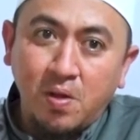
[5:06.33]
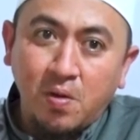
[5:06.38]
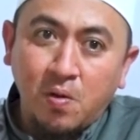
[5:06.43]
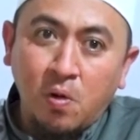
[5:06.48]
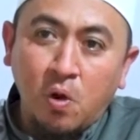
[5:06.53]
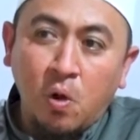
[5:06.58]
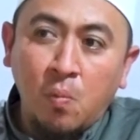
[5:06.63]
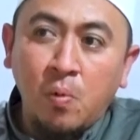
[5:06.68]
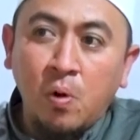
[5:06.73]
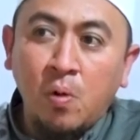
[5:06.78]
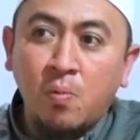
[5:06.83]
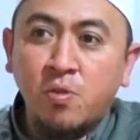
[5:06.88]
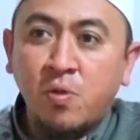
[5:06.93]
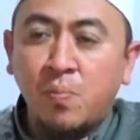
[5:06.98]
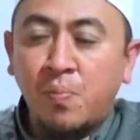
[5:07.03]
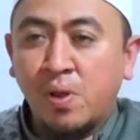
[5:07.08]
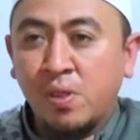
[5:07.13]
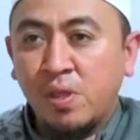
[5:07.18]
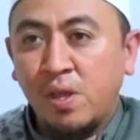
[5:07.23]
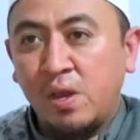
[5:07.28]
kalau belum
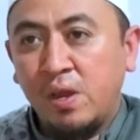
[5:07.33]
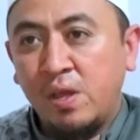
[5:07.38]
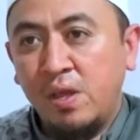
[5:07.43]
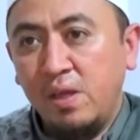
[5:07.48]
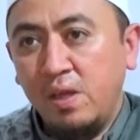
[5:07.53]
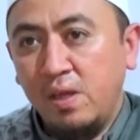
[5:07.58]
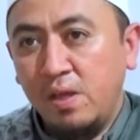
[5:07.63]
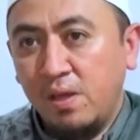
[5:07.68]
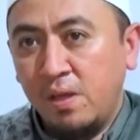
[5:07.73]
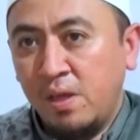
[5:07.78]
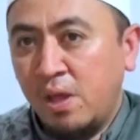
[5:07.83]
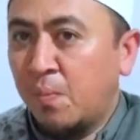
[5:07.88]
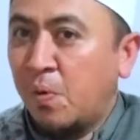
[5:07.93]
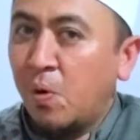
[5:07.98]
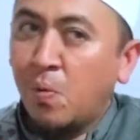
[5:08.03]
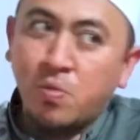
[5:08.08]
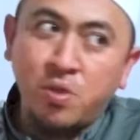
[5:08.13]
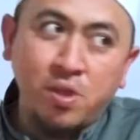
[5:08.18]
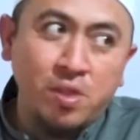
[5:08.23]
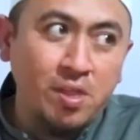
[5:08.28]
seperti ini ya
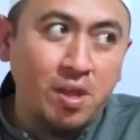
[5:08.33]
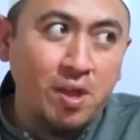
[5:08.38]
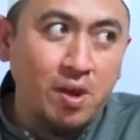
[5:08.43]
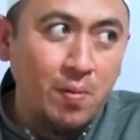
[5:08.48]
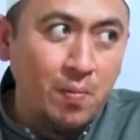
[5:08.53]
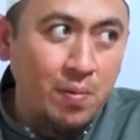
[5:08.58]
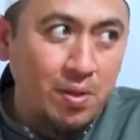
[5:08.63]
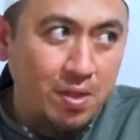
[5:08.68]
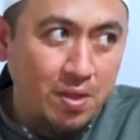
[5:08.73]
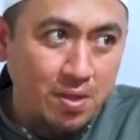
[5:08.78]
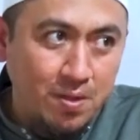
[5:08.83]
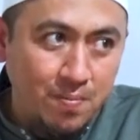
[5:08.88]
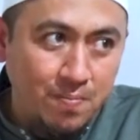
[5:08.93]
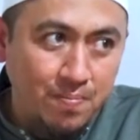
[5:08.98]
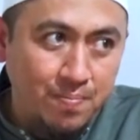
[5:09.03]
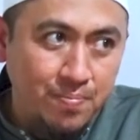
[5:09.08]
belum cinta namanya